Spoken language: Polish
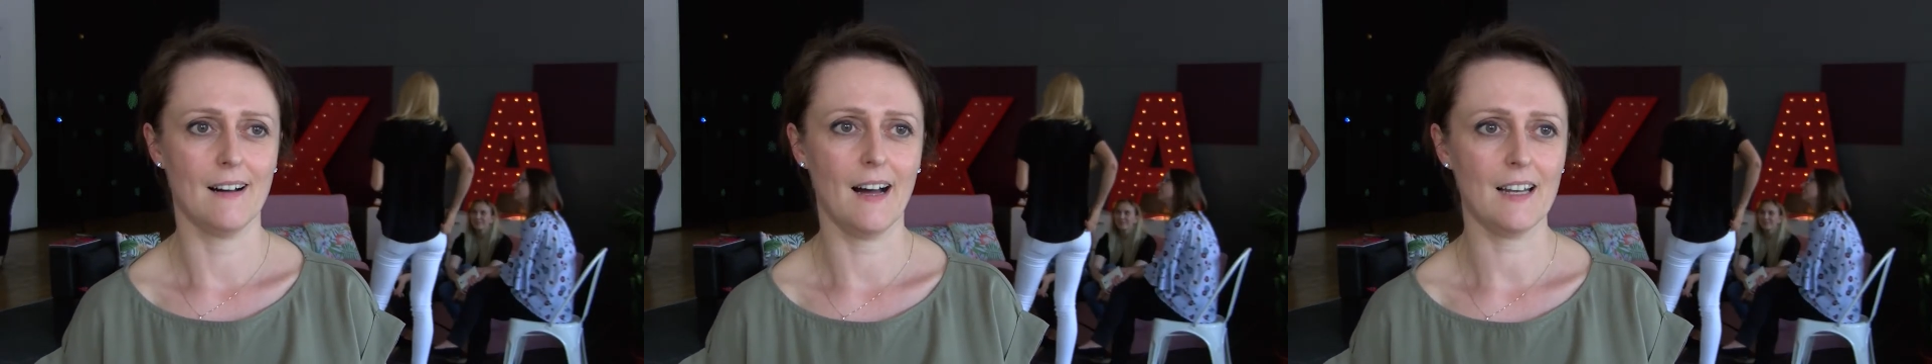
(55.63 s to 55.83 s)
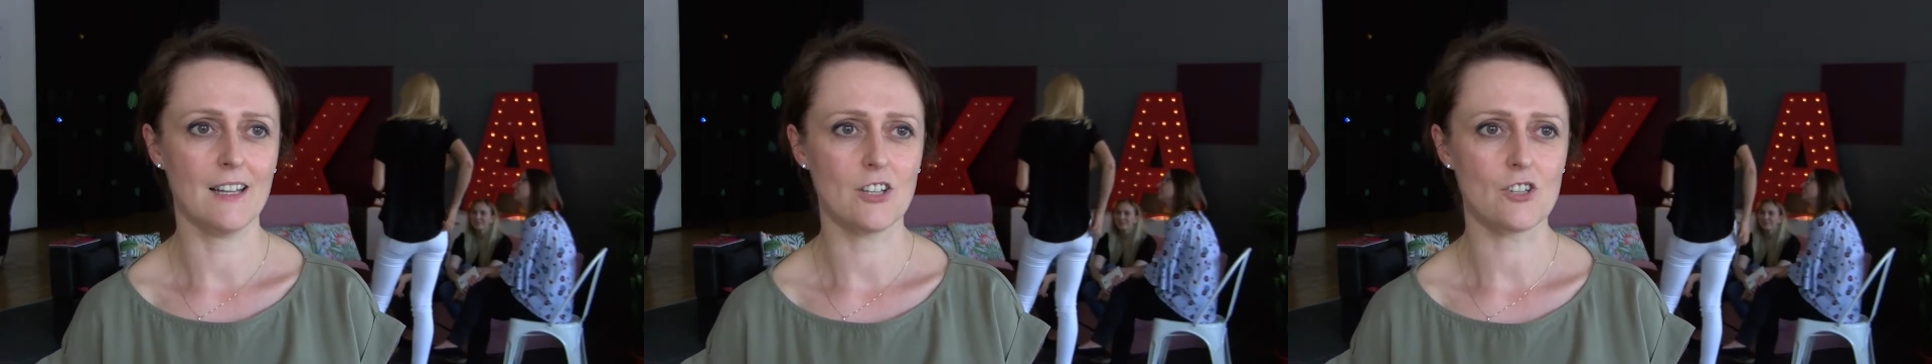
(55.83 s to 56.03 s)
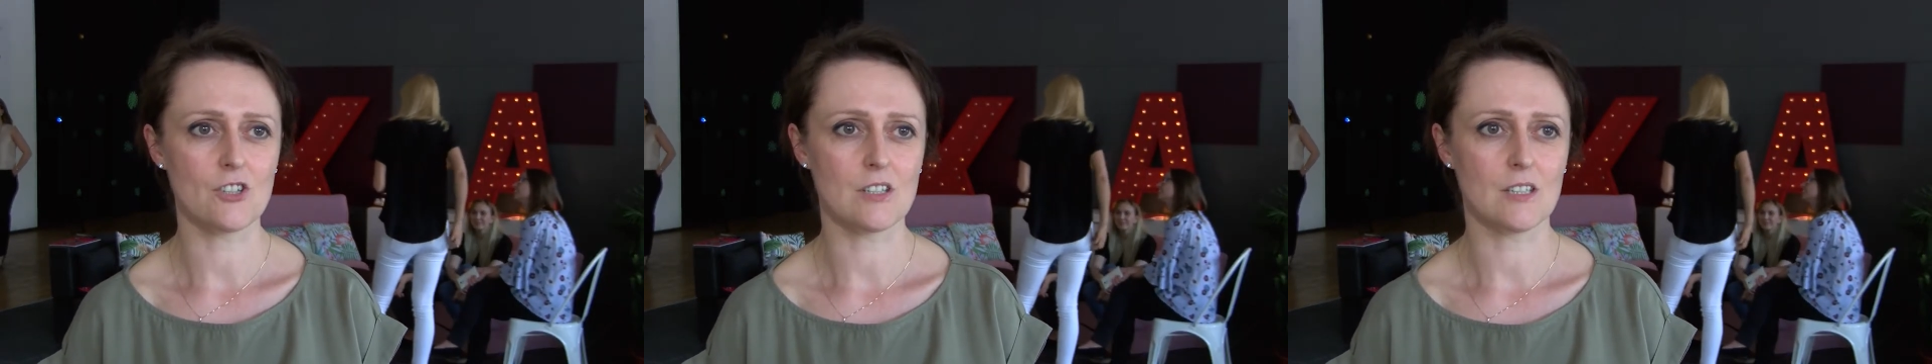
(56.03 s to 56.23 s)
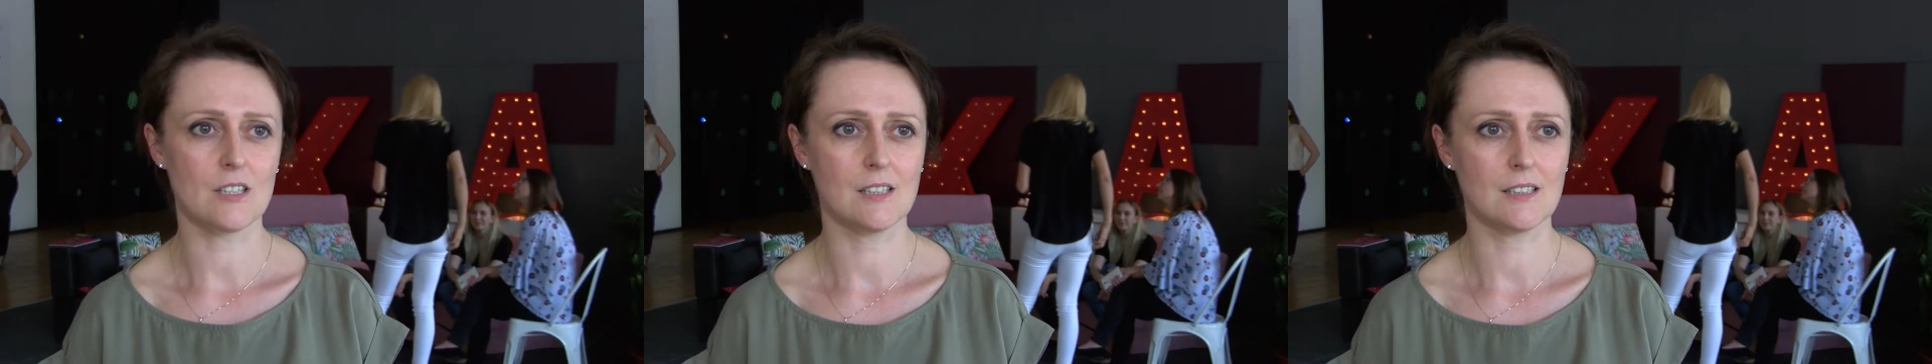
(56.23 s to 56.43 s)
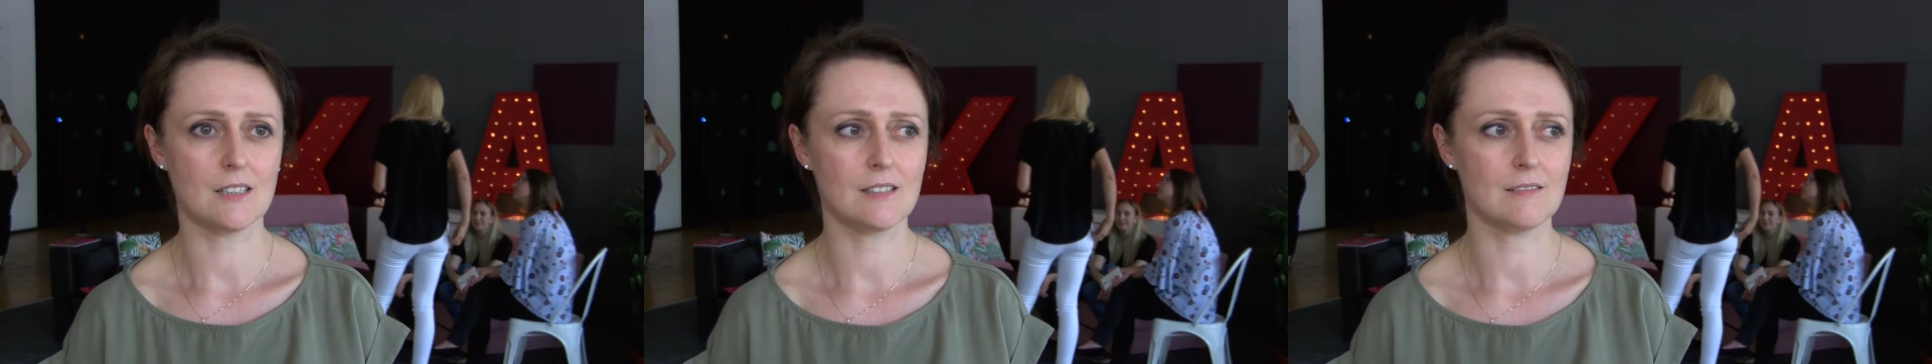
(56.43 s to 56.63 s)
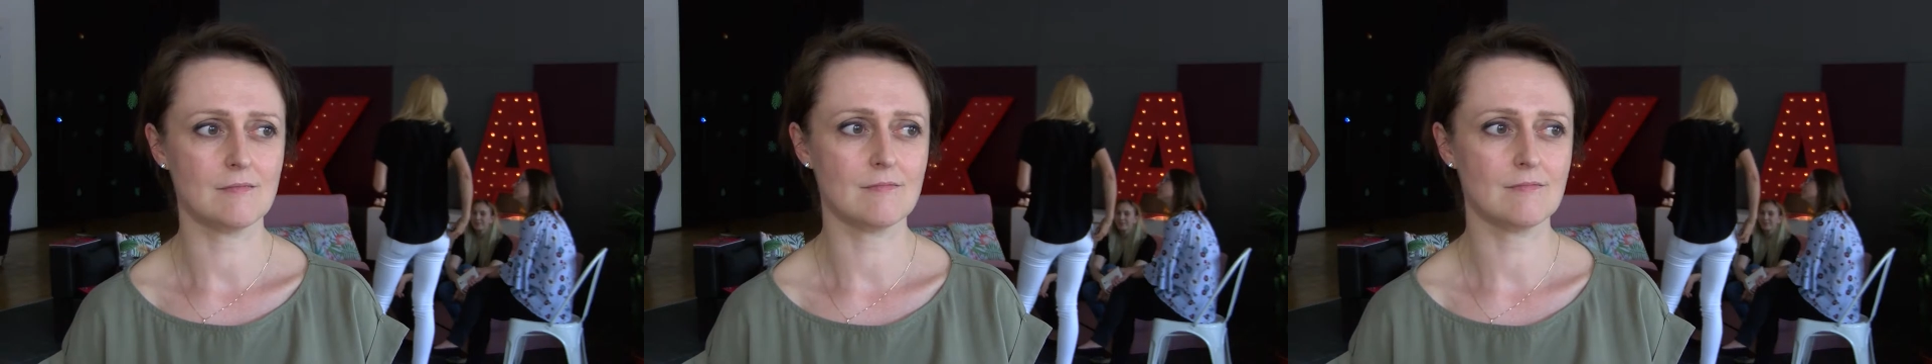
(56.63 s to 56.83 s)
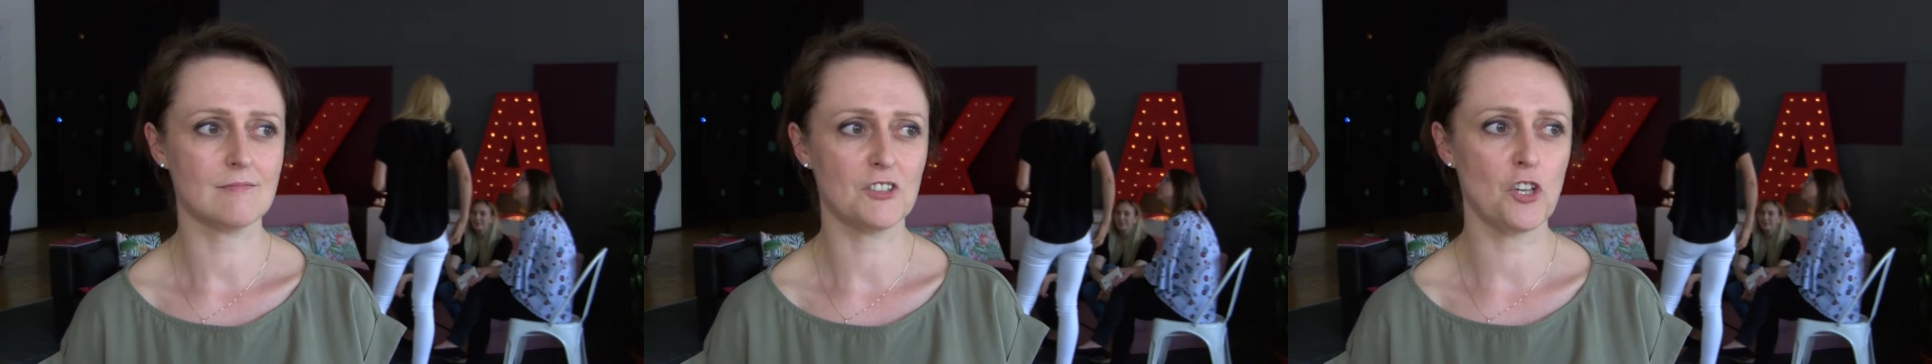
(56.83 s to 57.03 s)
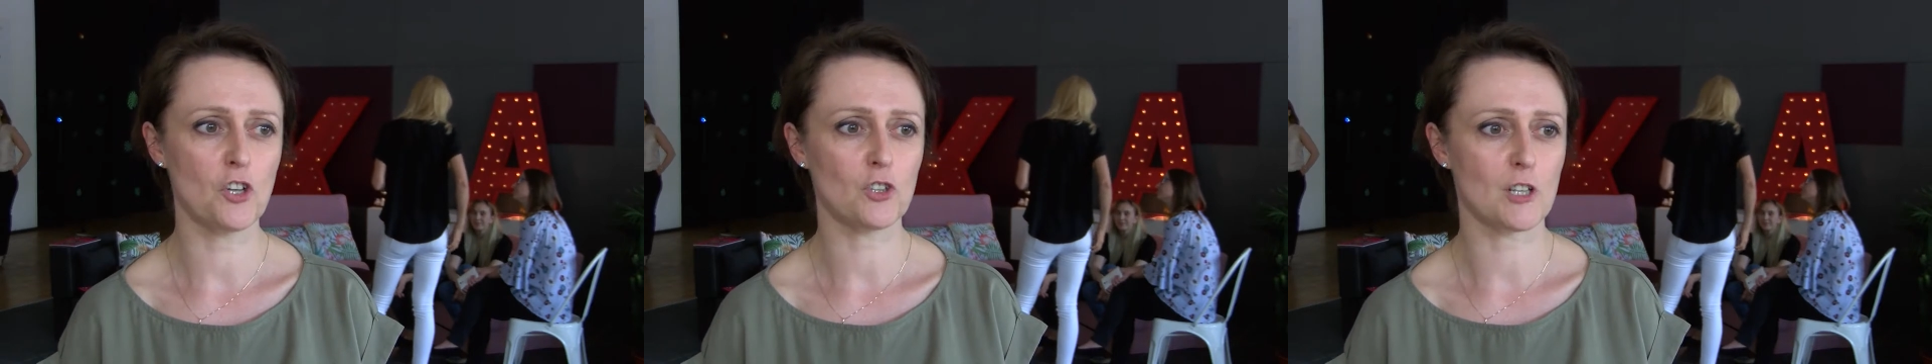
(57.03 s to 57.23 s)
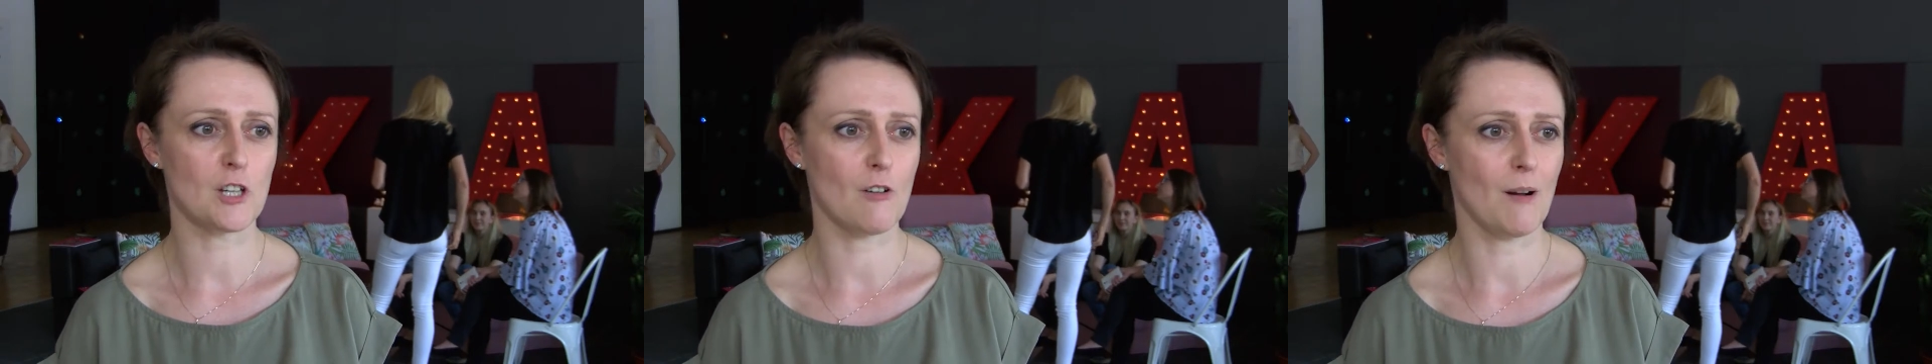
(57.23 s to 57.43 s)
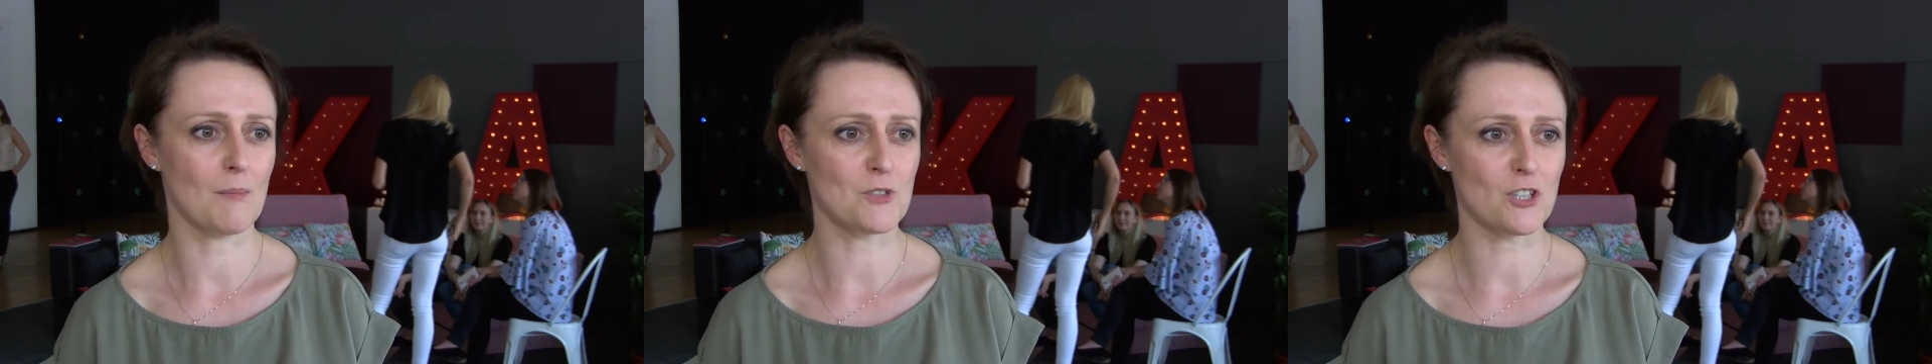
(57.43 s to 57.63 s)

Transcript: ale jeszcze nie odkryłam,